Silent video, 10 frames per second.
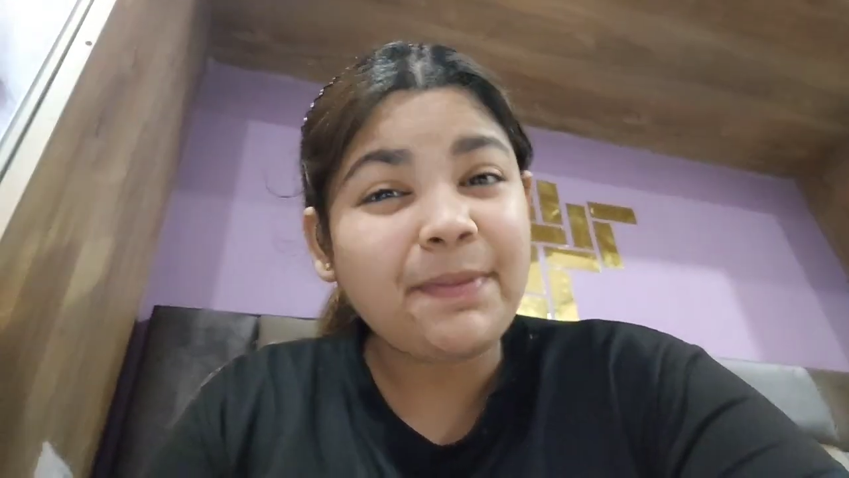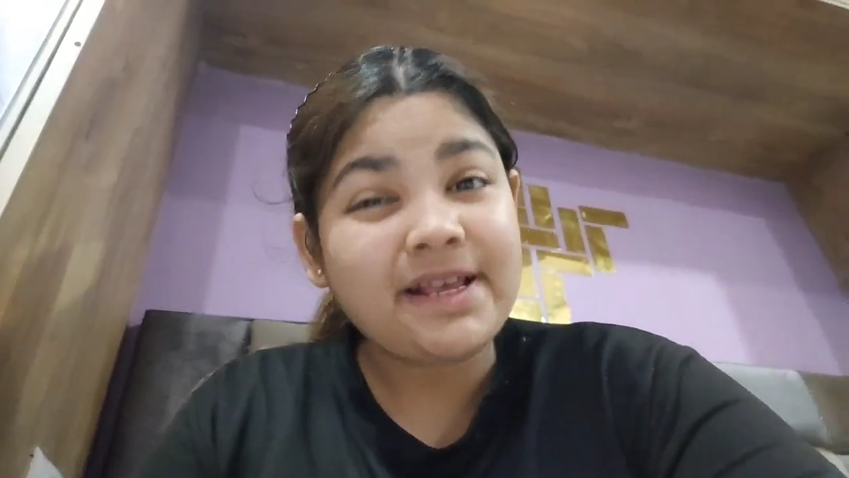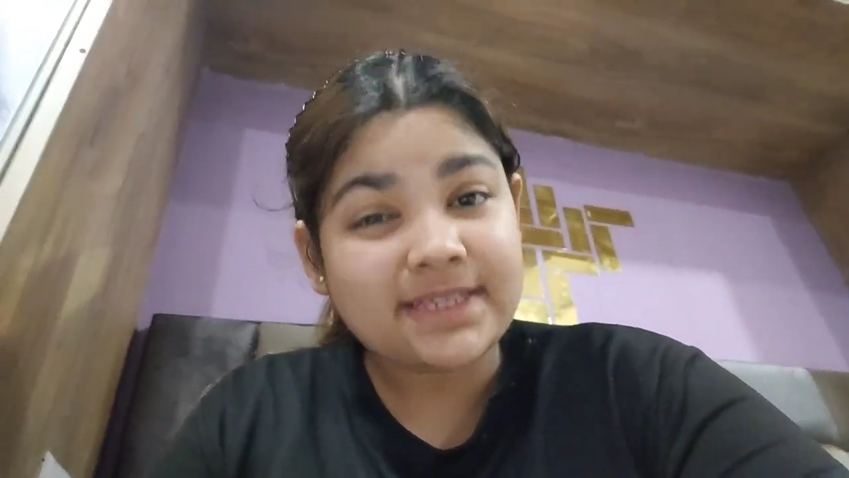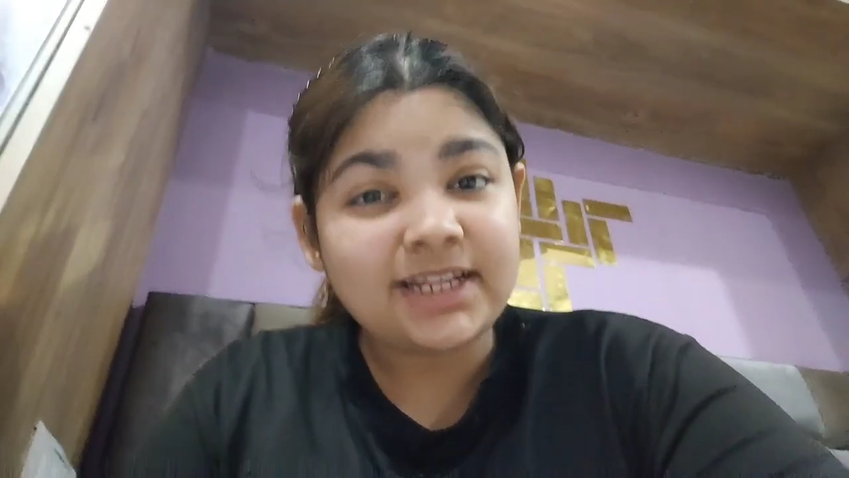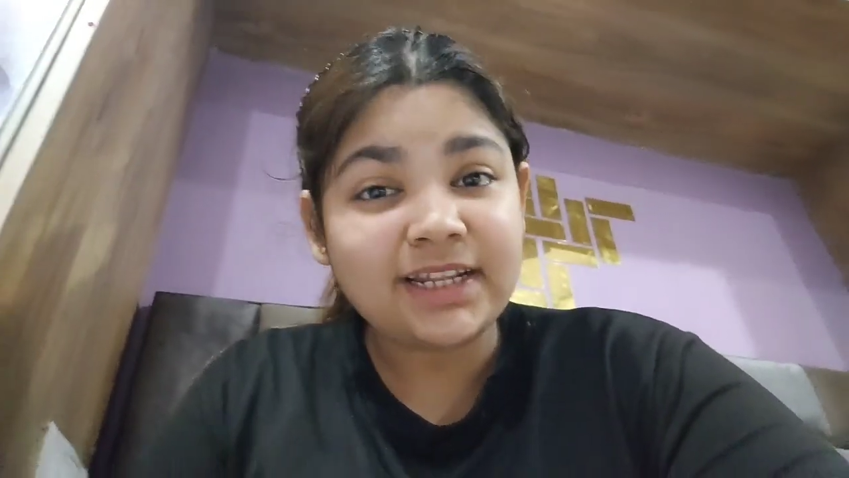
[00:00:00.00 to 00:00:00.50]

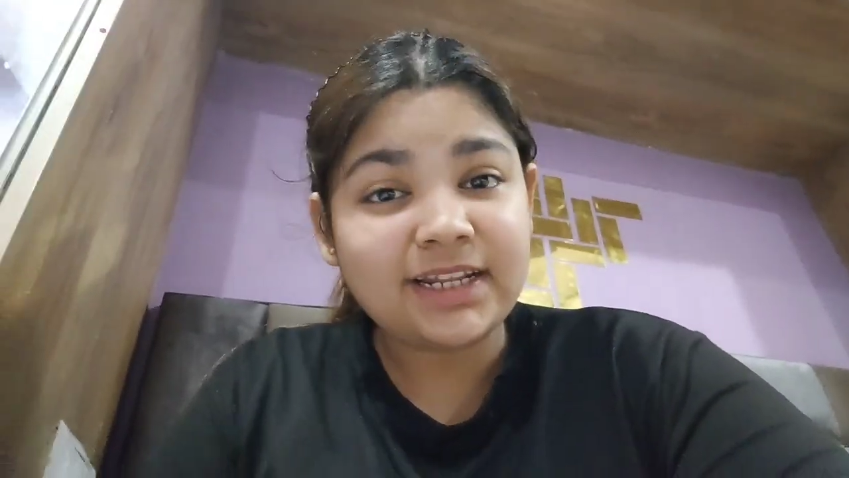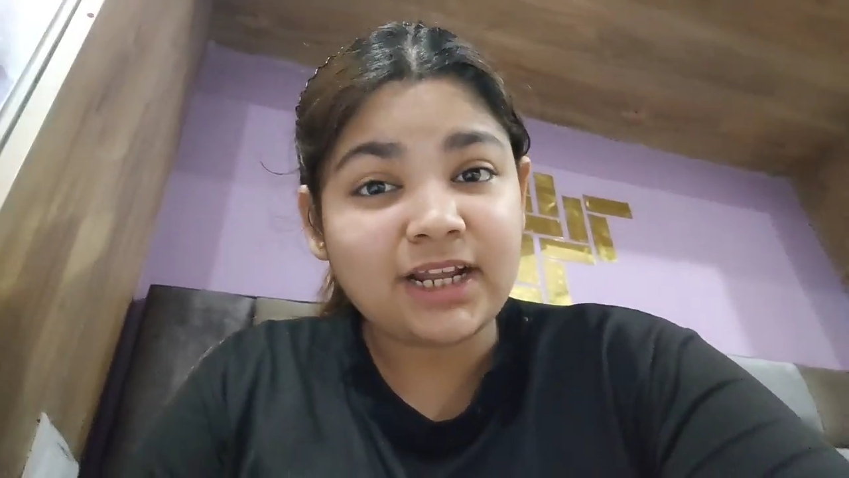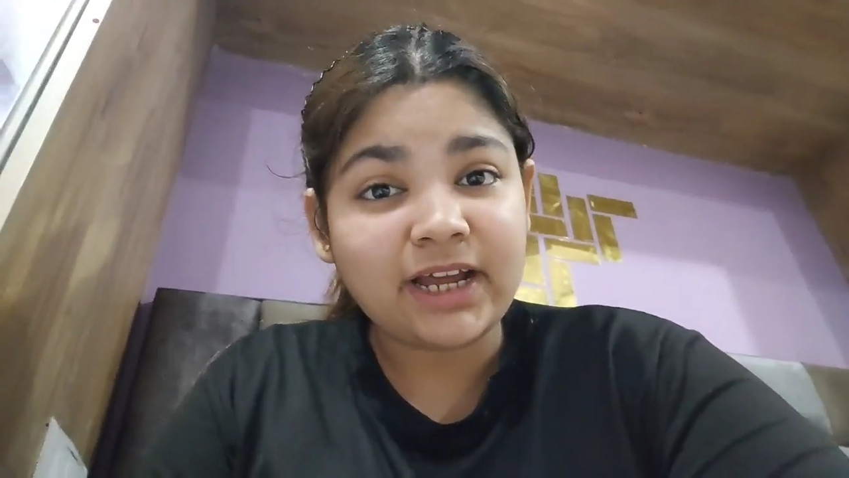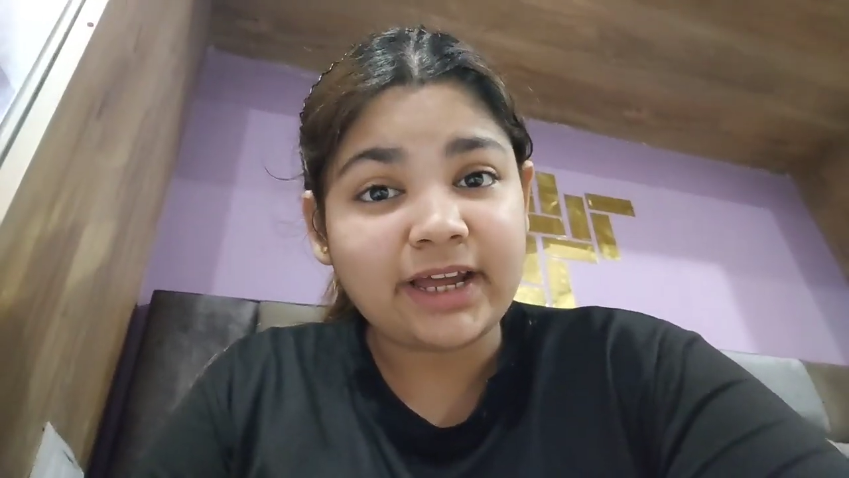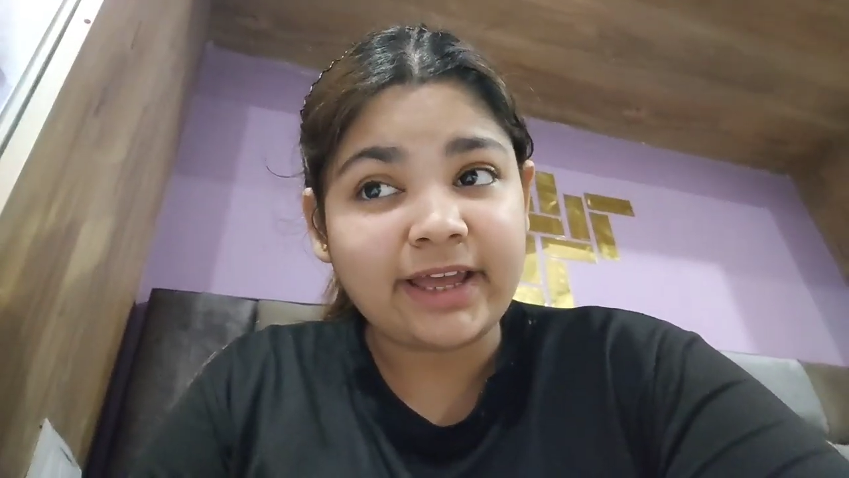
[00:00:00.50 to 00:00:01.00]
पैसे लेने
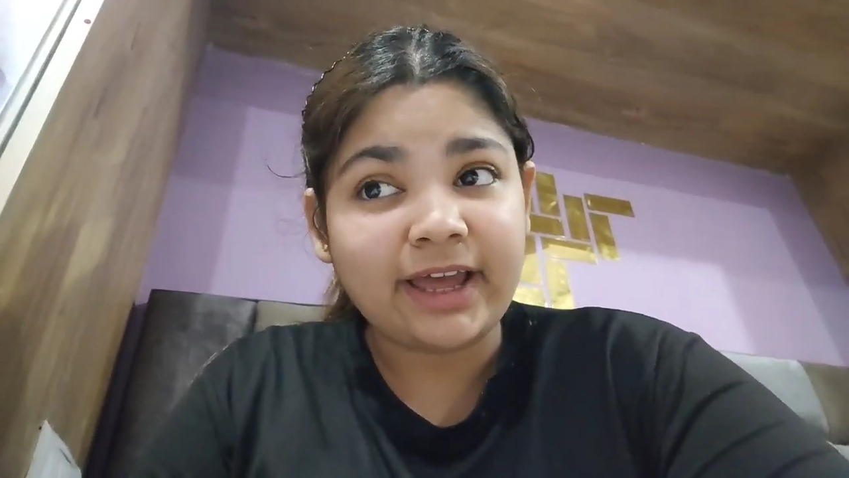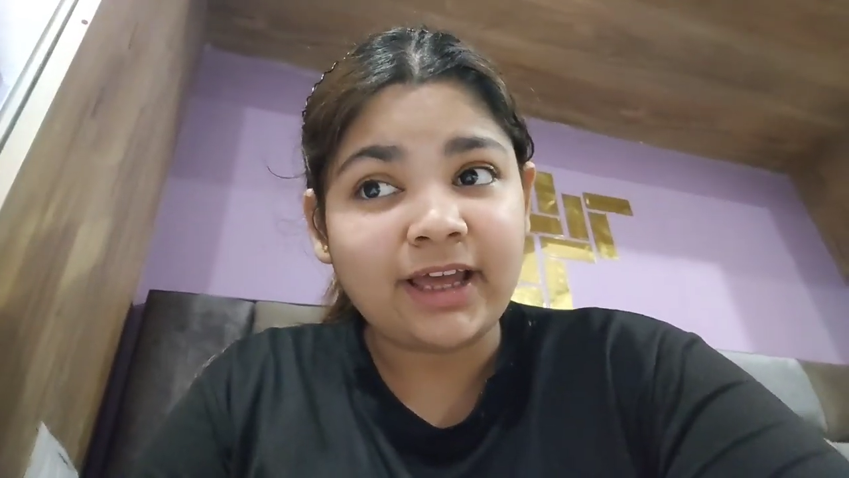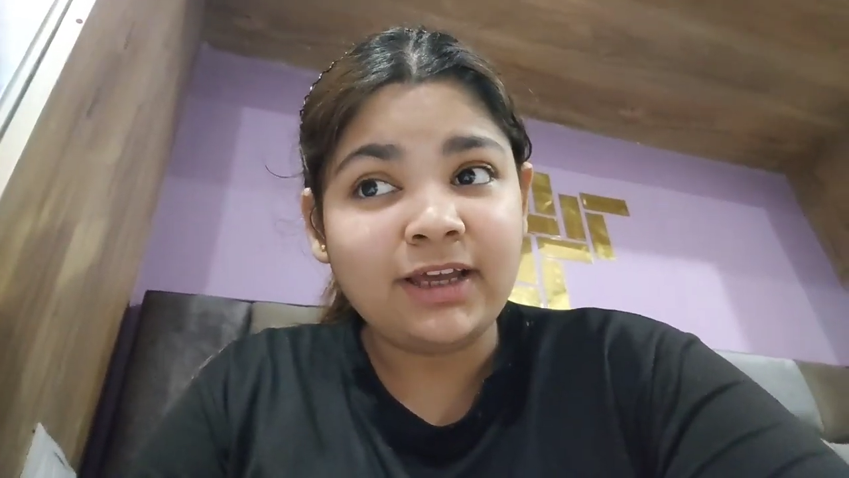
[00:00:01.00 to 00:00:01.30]
लग गई हैं